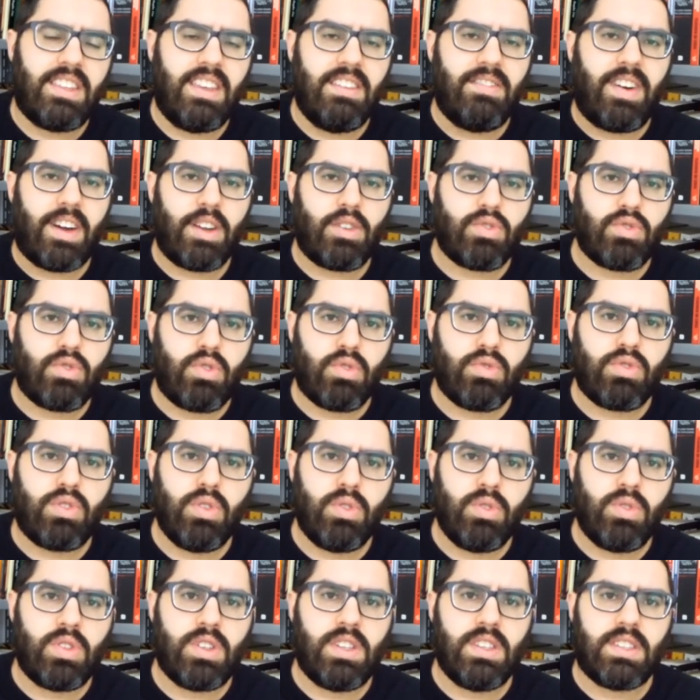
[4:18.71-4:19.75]
tem vários
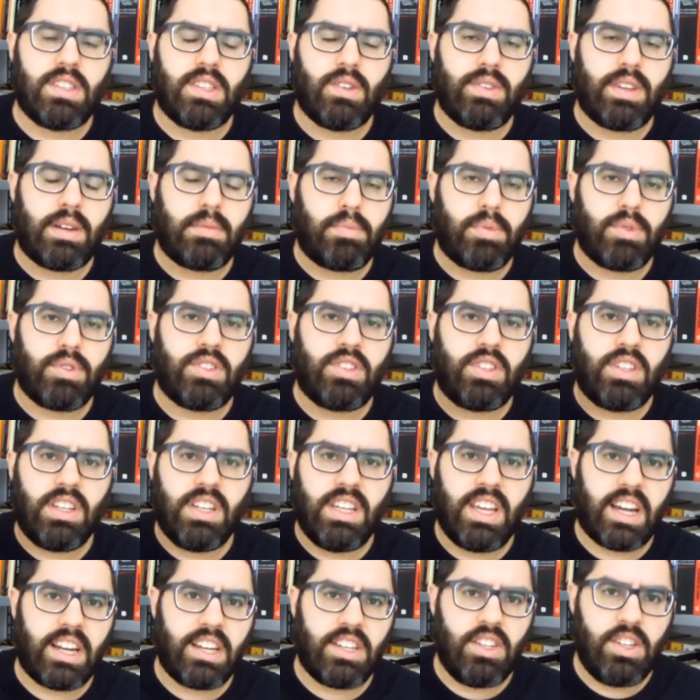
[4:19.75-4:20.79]
conteúdos que estão em
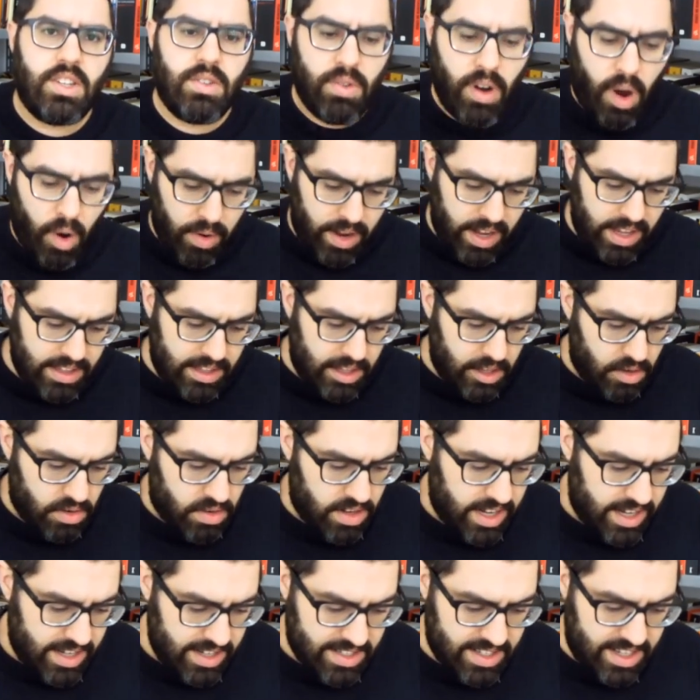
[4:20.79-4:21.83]
apostila e artigo, alguém tem que
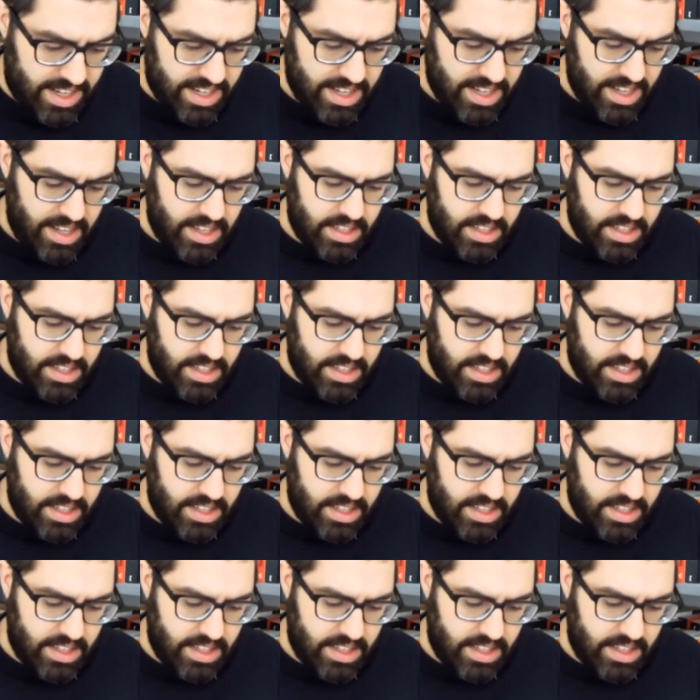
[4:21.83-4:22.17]
organizar,